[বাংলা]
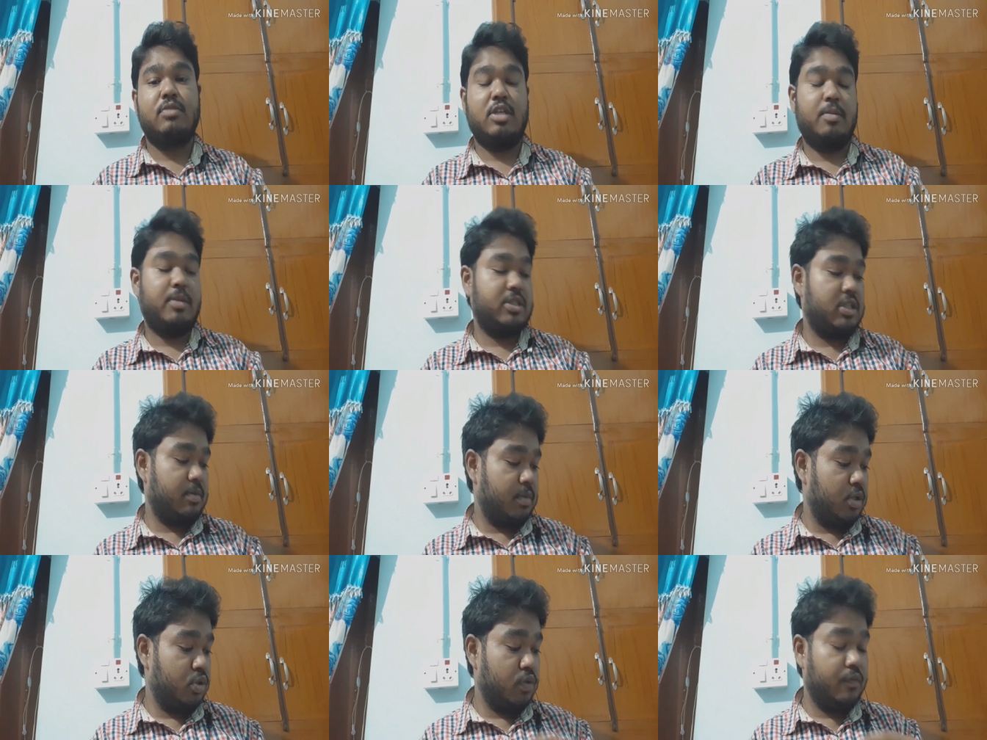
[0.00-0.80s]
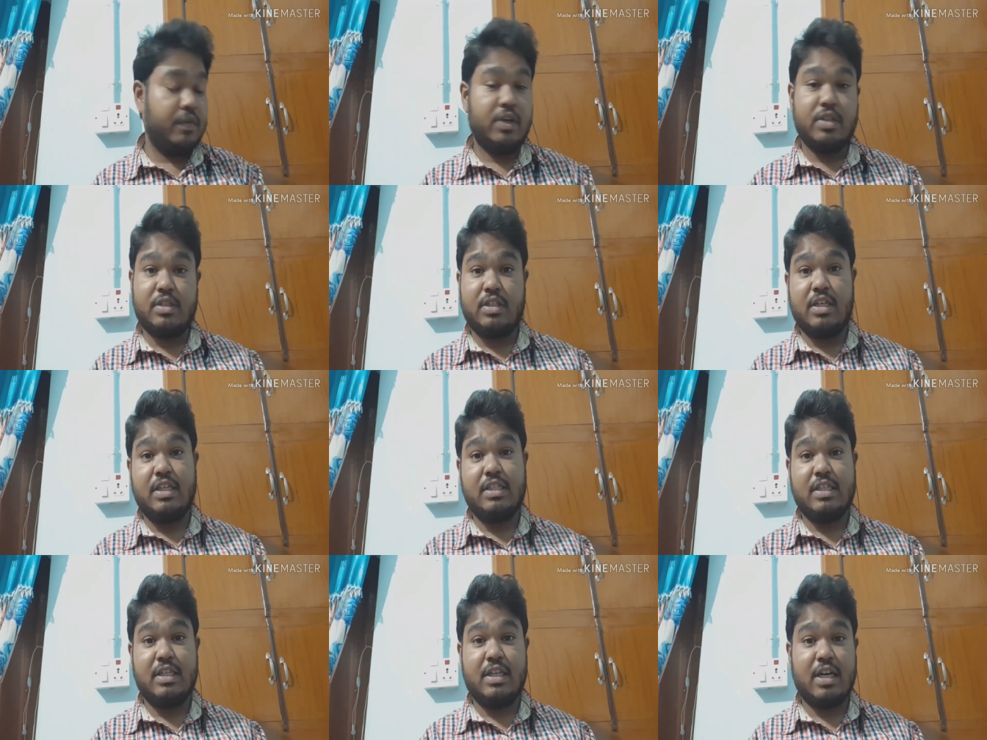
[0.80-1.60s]
সামনাসামনি তো ফার্স্টেই
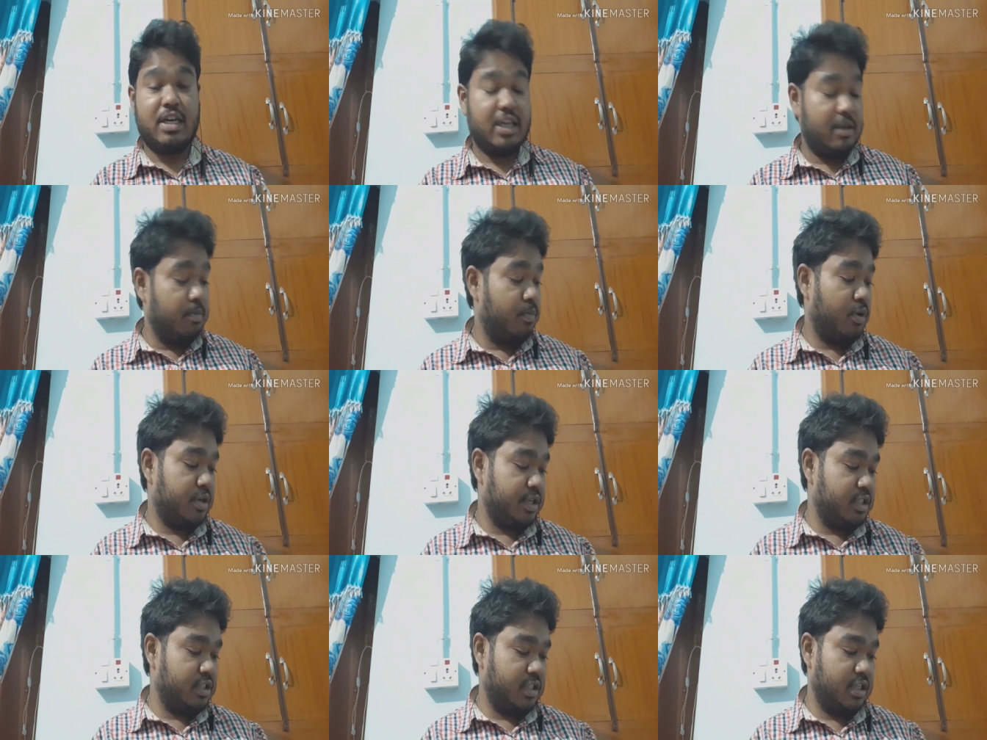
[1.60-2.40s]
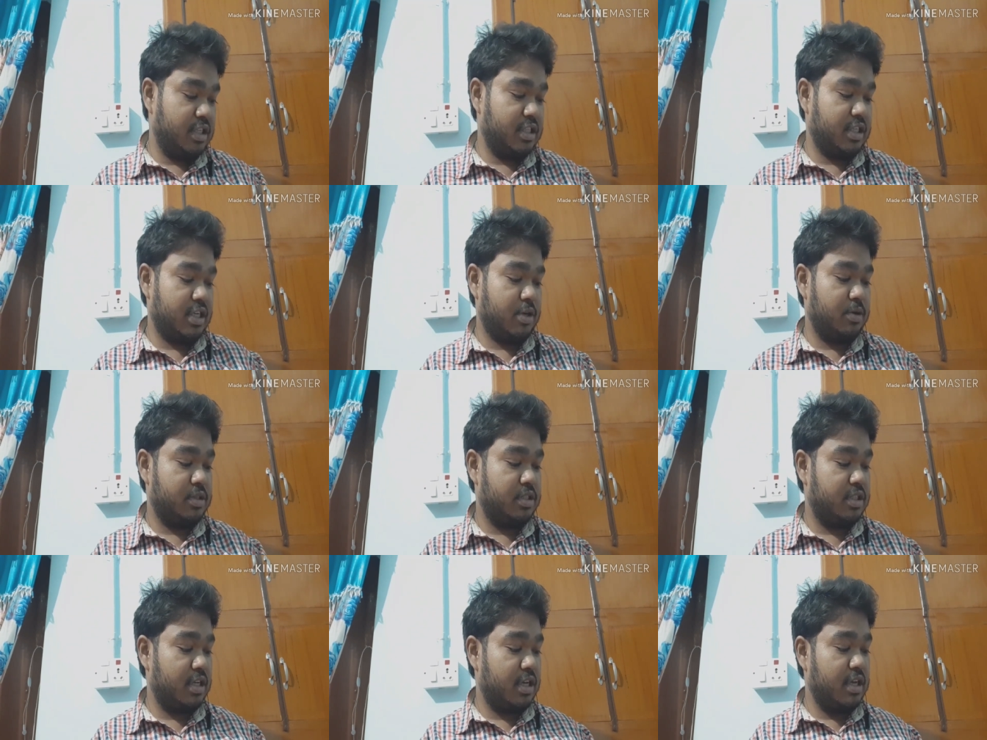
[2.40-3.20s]
যেটা ইম্পর্টেন্ট জিনিস সেটা
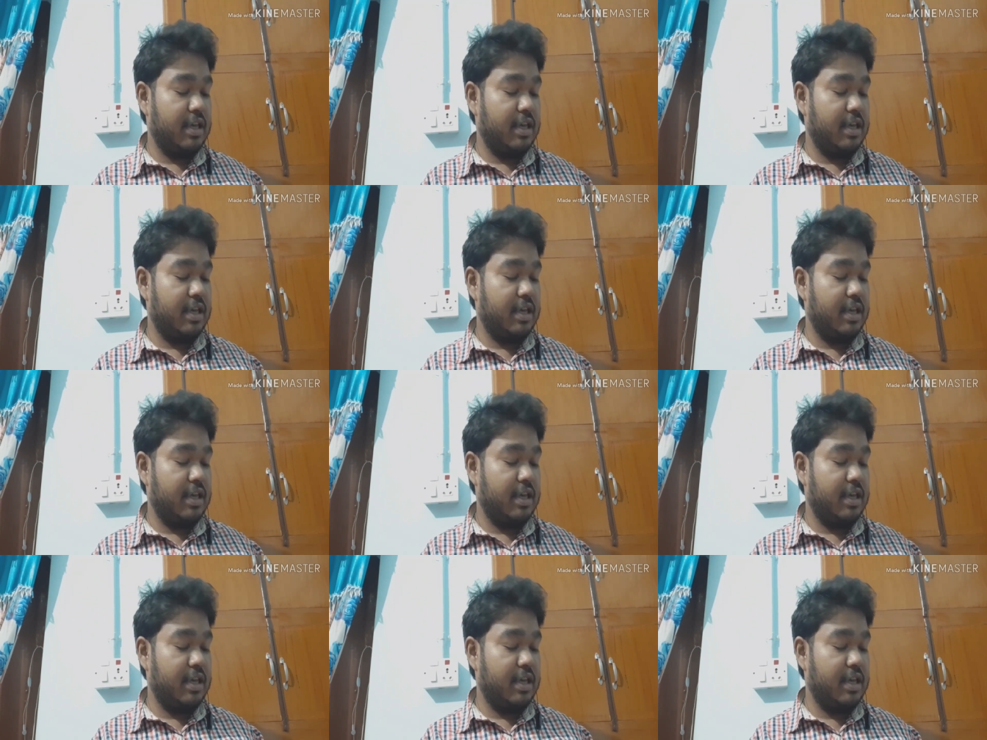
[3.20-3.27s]
হচ্ছে